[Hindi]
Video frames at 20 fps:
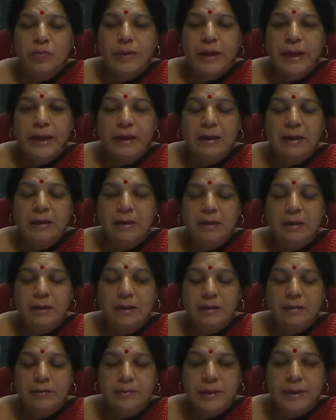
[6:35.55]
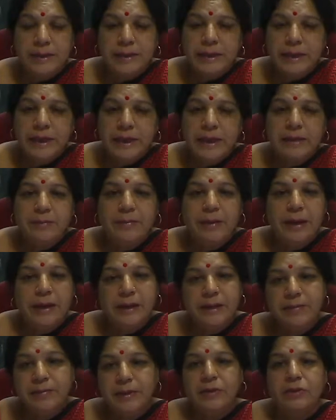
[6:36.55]
दो बैल में से एक
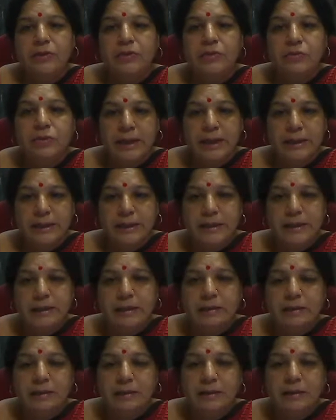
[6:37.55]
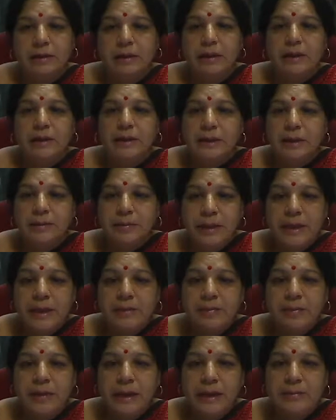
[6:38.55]
बैल की मृत्यु हो जाती है जब
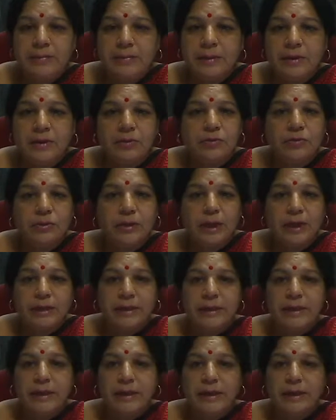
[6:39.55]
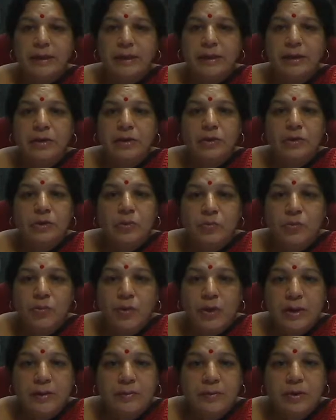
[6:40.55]
एक बैल की मृत्यु हो जाती है तो
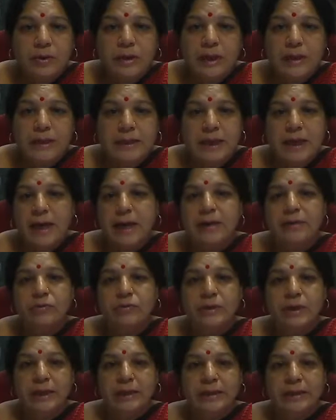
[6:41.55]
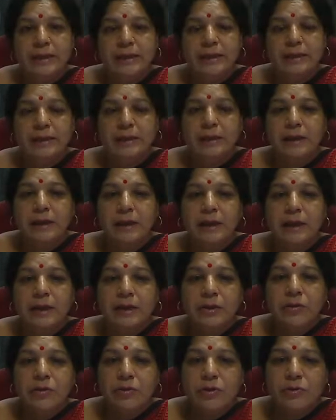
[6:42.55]
मोहन बहुत असहाय हो जाता है
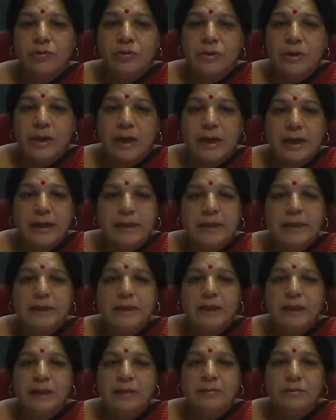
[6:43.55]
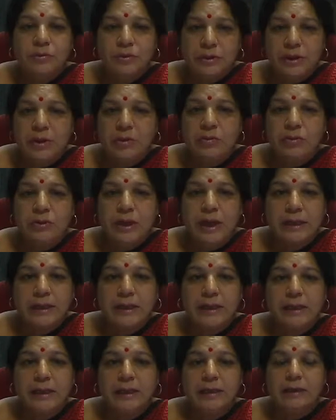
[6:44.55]
क्योंकि उसका खर्चे चलना मुश्किल हो
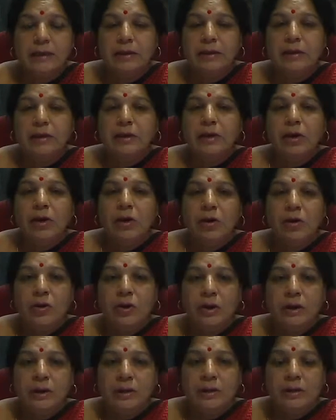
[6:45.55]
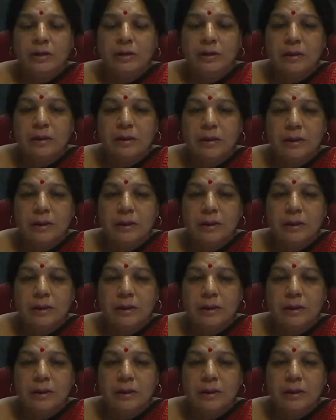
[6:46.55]
जाता है और